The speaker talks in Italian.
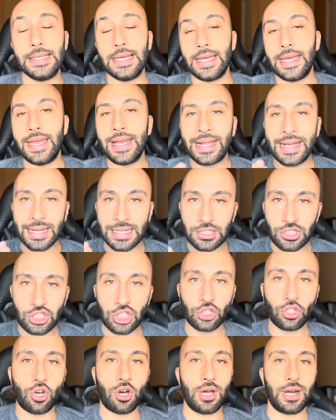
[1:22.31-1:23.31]
Il
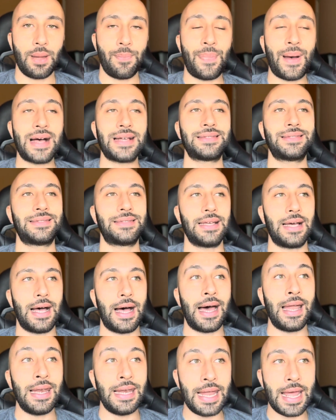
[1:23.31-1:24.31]
calciatore passa
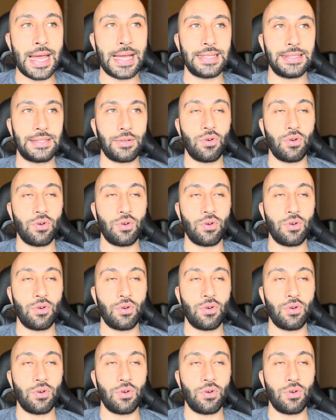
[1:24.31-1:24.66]
a Lens,